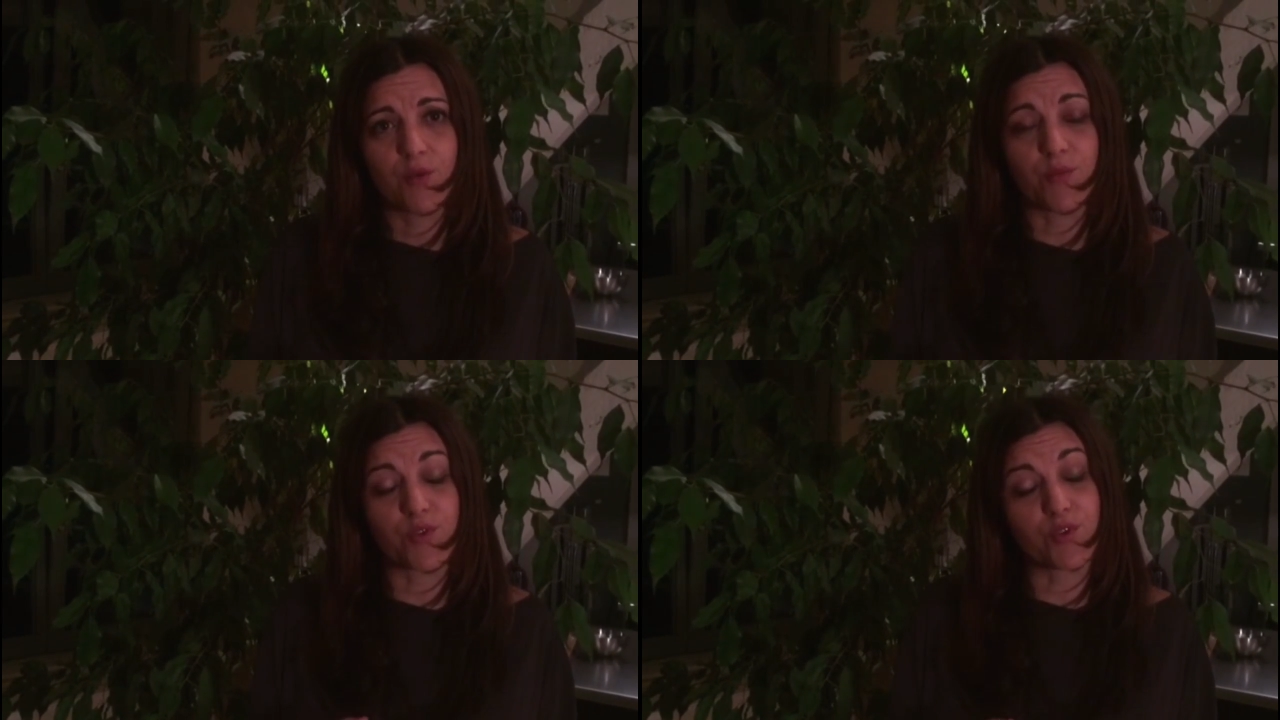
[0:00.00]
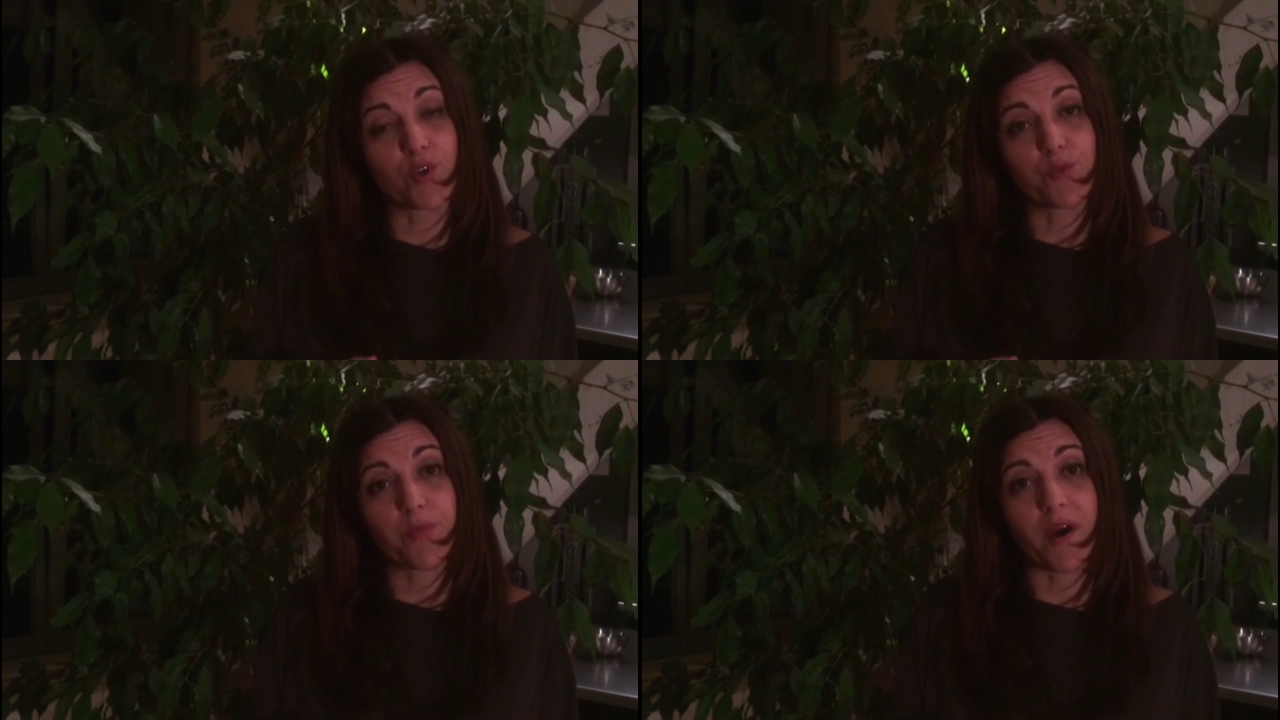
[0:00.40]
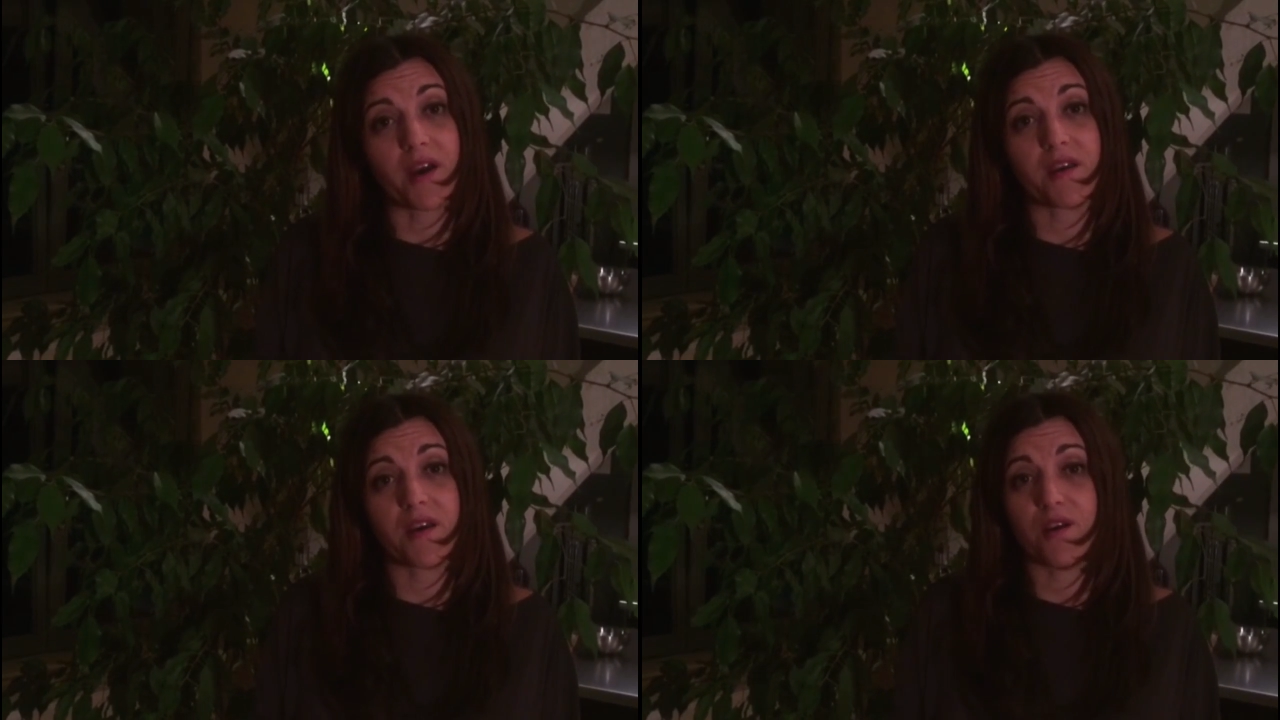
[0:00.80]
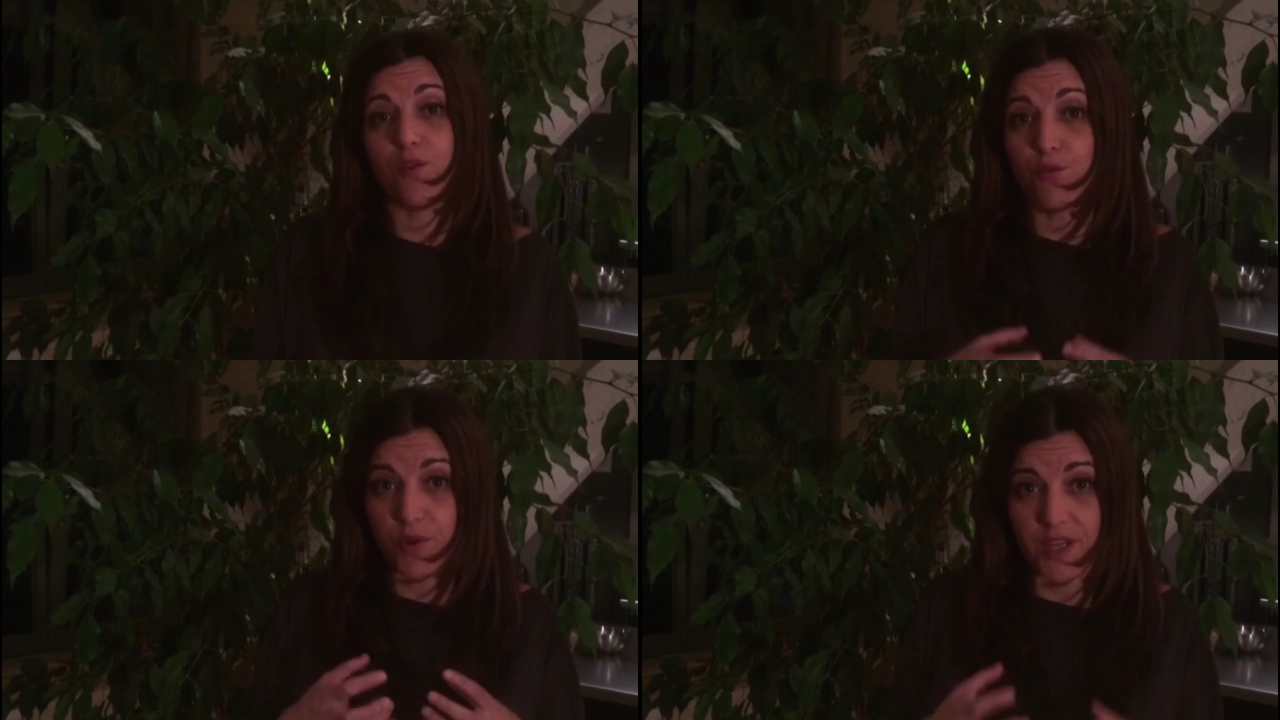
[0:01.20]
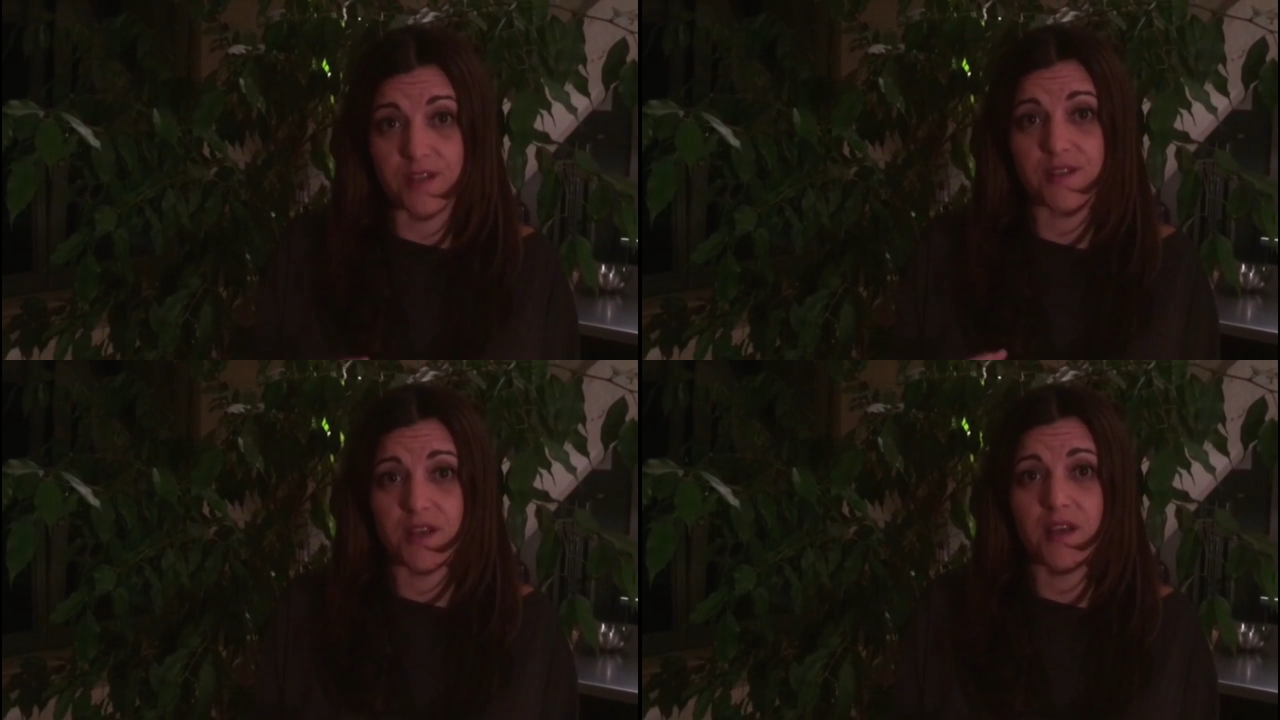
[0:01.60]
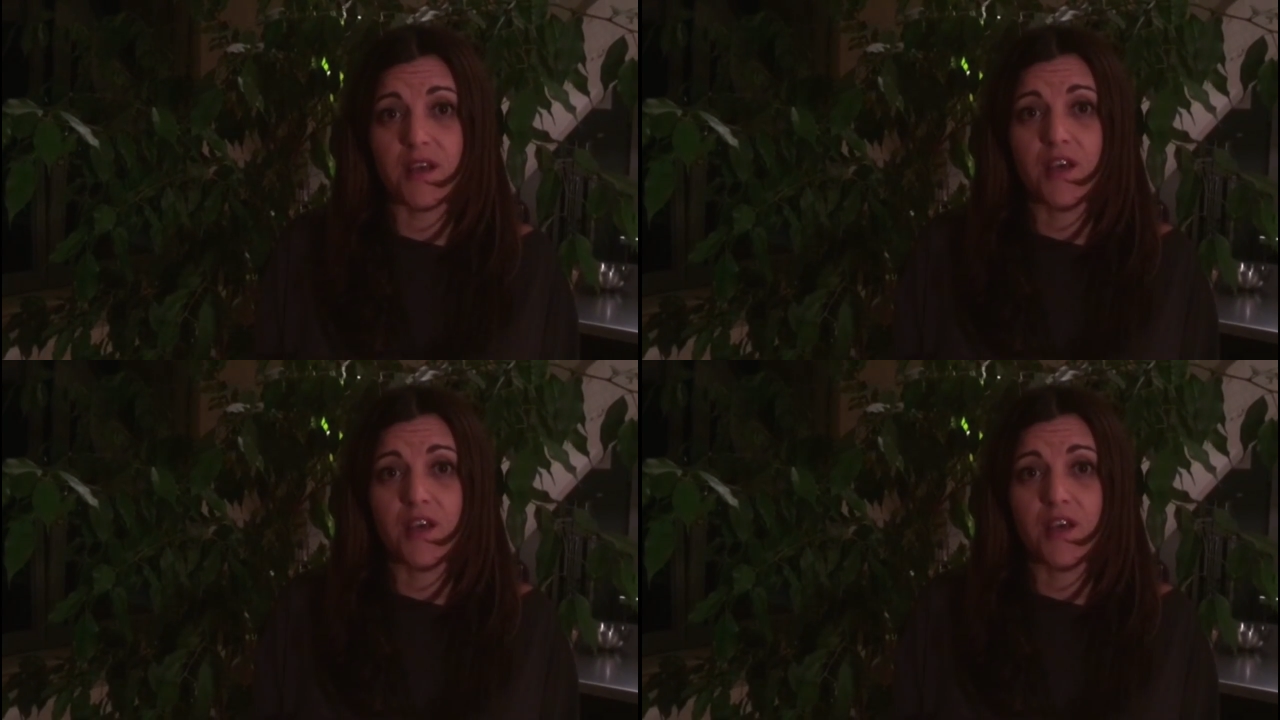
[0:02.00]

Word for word: uma União Europeia coesa,